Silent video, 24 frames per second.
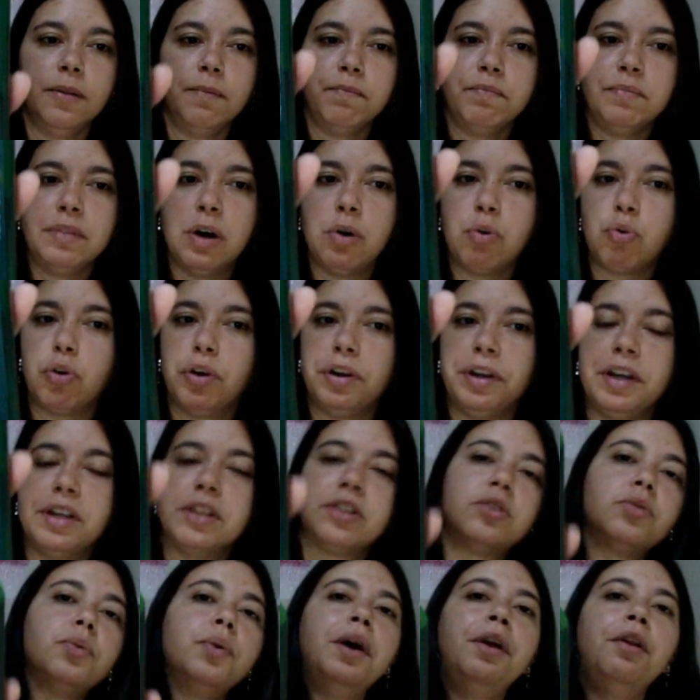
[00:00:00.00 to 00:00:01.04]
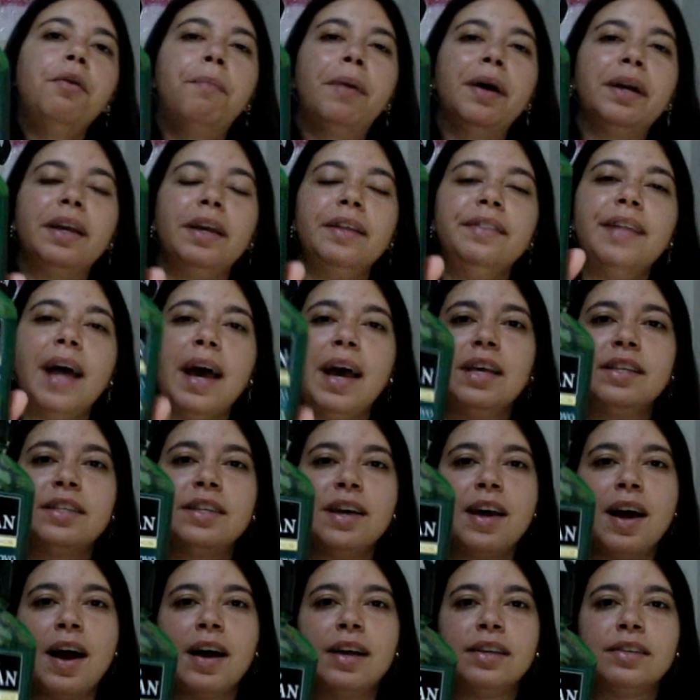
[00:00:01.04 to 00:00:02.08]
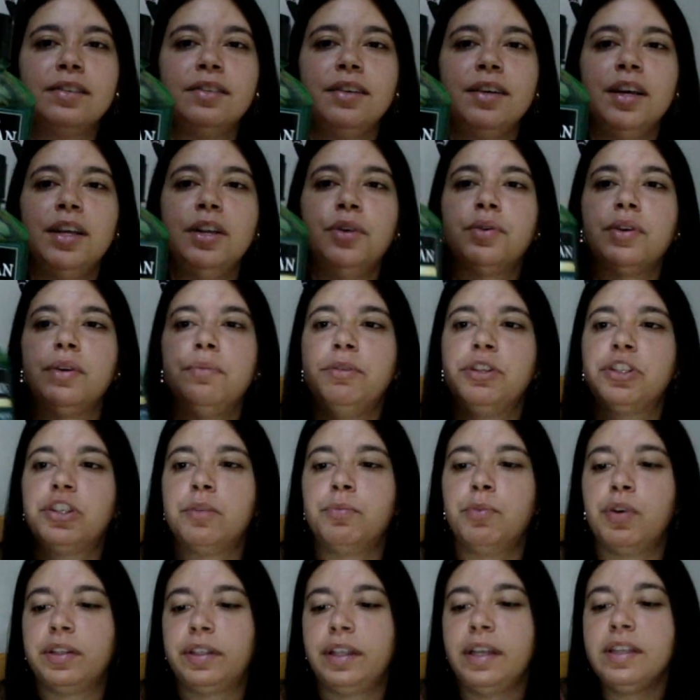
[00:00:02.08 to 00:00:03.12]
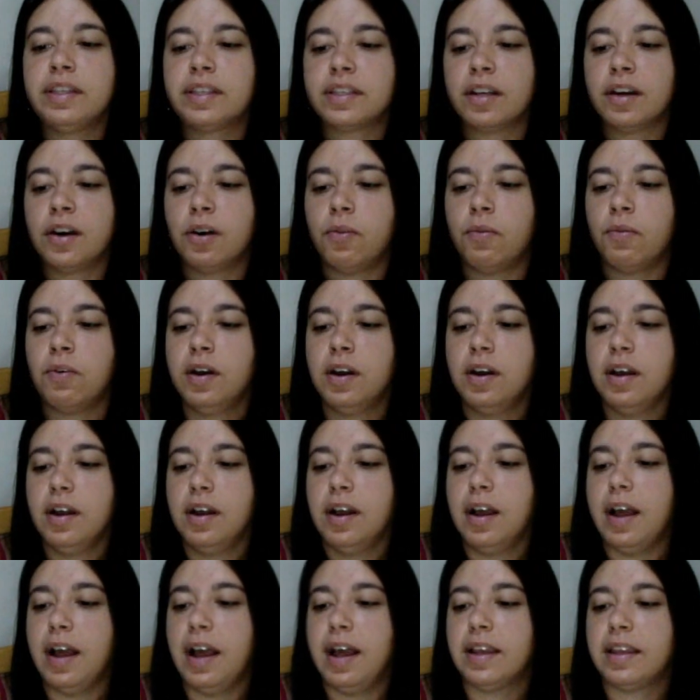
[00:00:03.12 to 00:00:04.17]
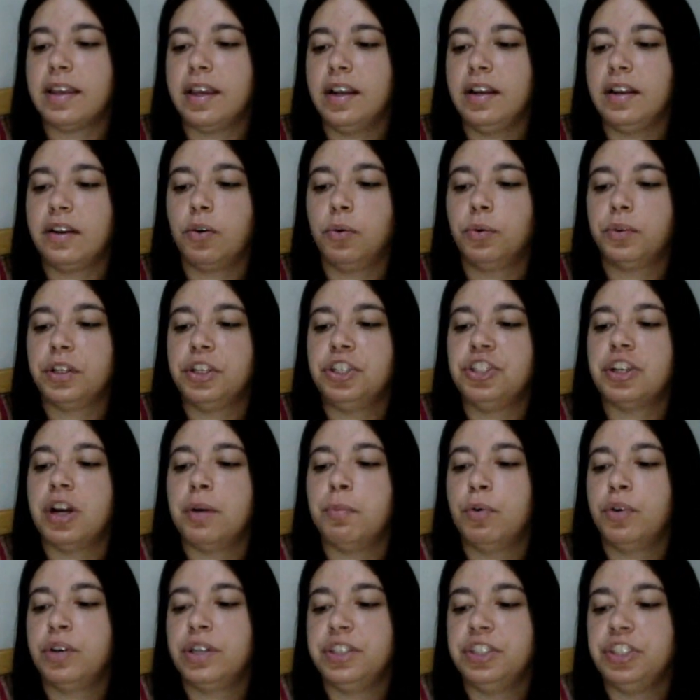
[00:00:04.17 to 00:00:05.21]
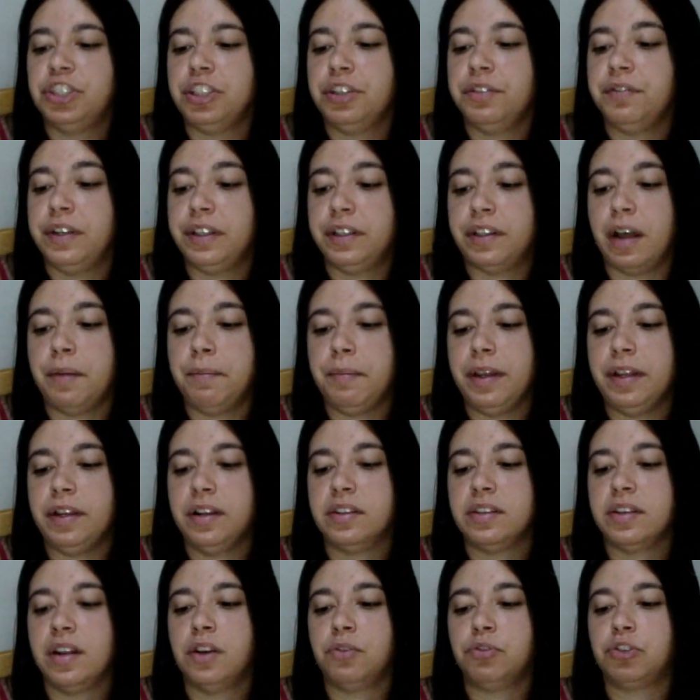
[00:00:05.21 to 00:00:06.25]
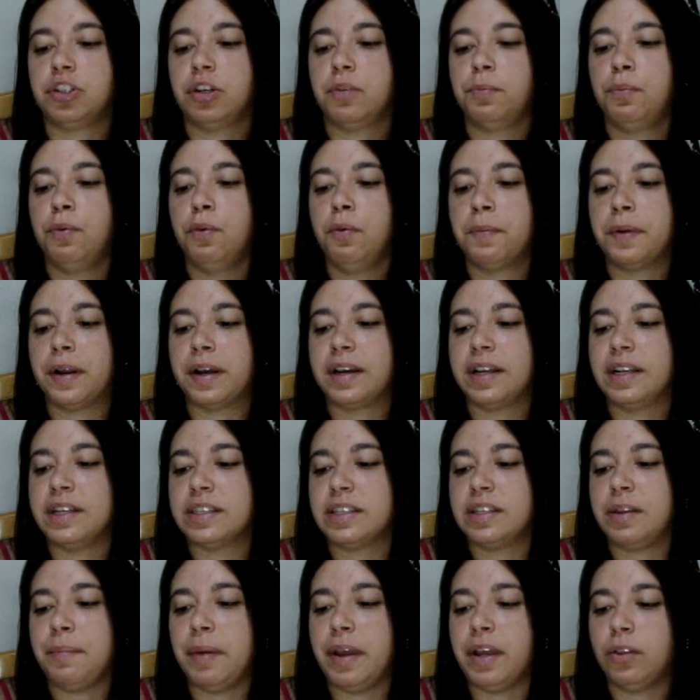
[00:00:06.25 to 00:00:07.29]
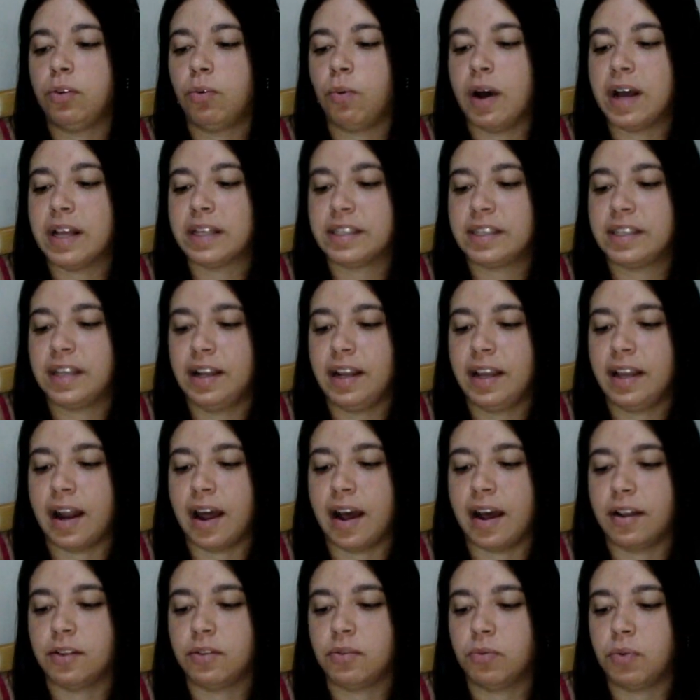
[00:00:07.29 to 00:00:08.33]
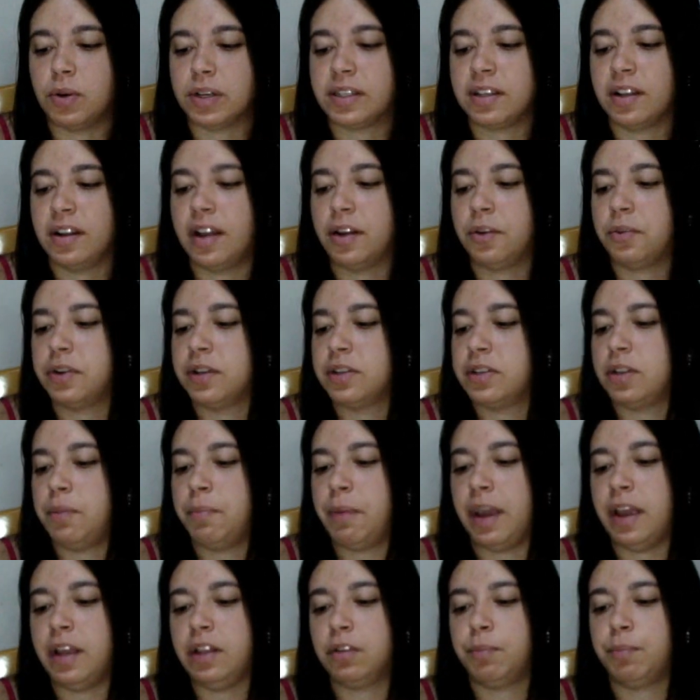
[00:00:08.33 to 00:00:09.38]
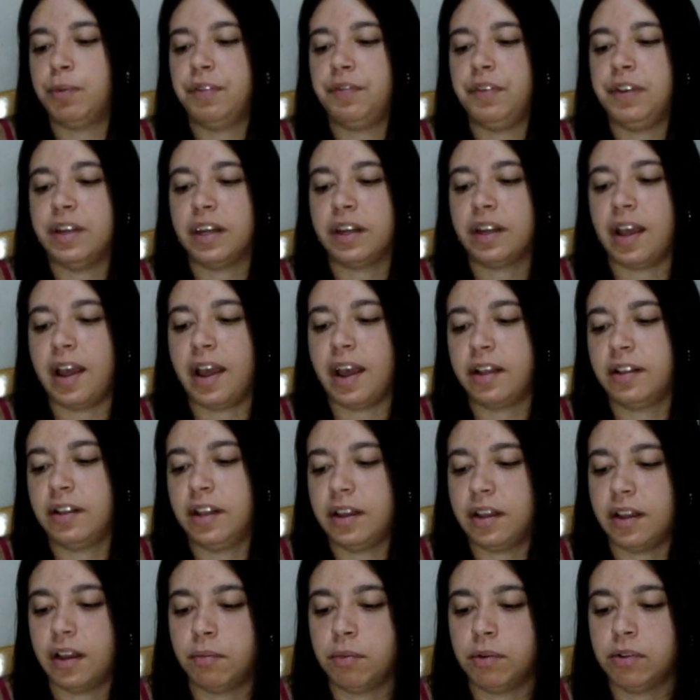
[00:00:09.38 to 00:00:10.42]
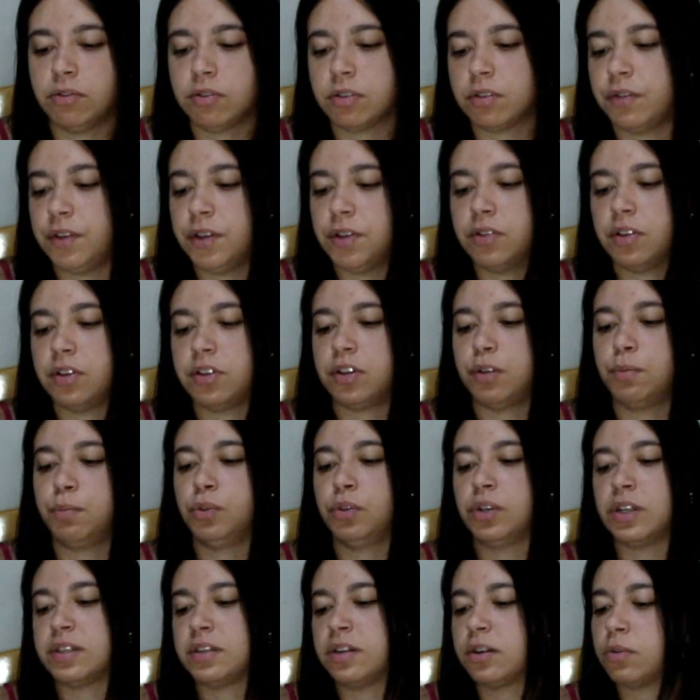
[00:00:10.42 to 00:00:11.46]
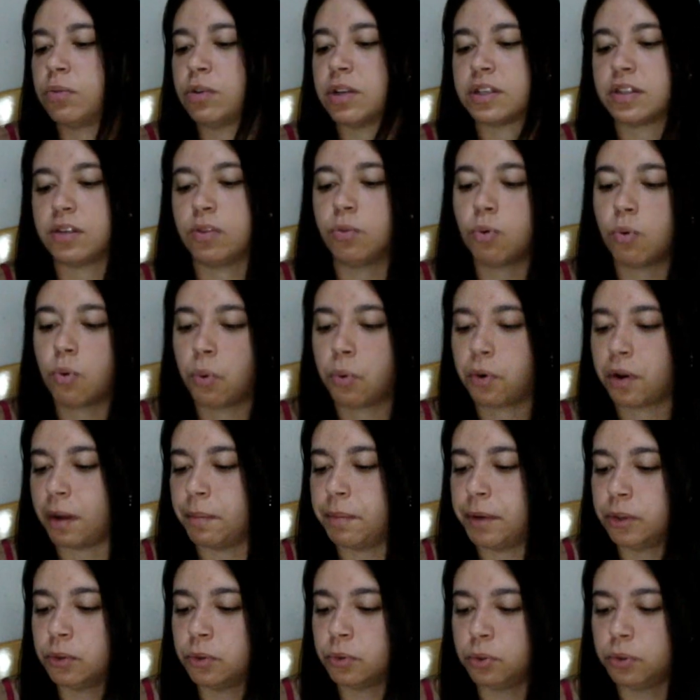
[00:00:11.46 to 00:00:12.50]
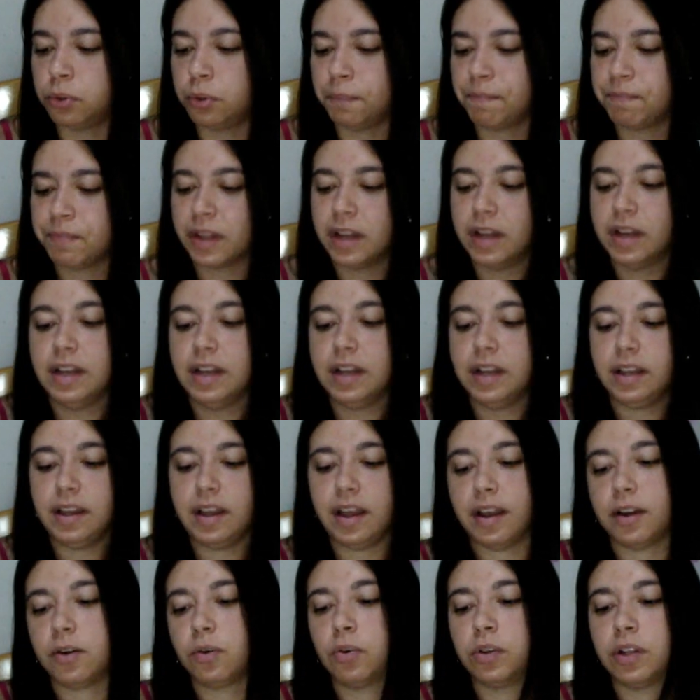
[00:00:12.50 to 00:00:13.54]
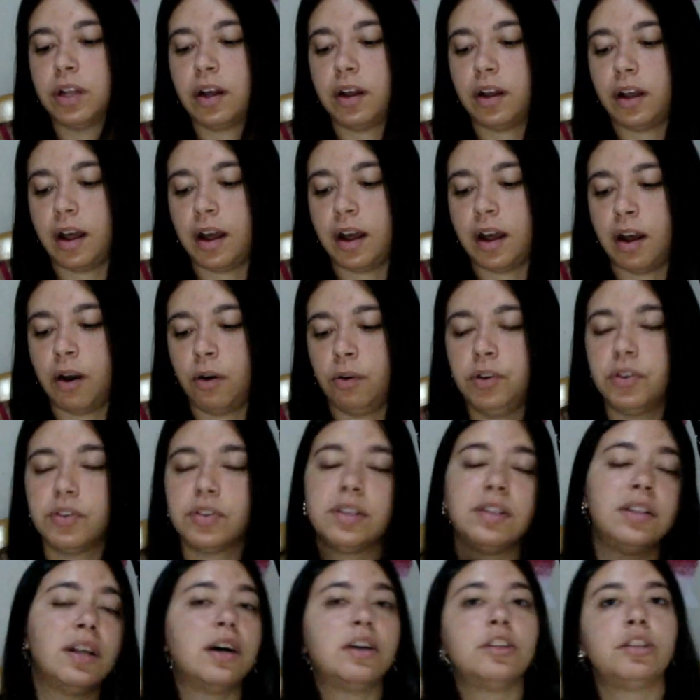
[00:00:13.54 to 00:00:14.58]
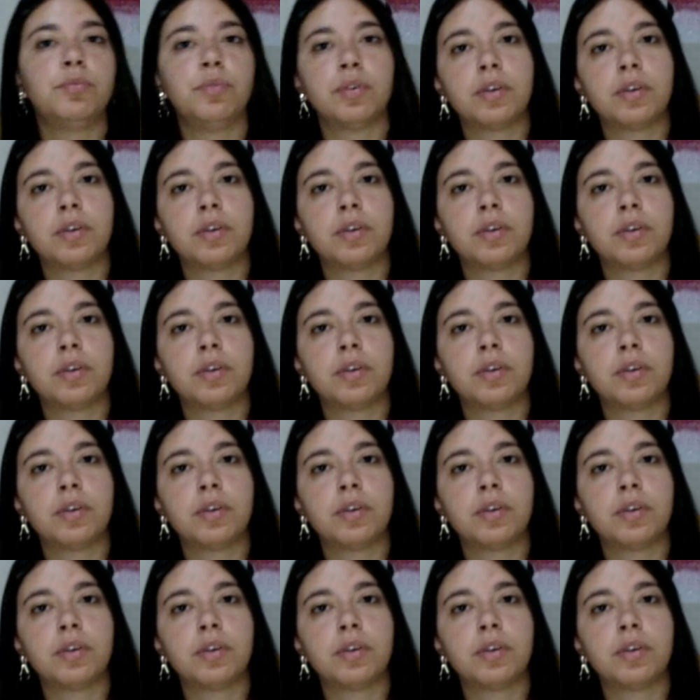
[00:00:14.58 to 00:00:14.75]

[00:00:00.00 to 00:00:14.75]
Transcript: Não conheço ele, eu paguei 10 reais nele. O que me chamou a atenção é que ele contém jaborandi e vitaminas. Ele é um shampoo para crescimento acelerado. Acelera o crescimento, previne a queda e quebra dos fios, estimula a circulação do couro cabeludo e regula a oleosidade.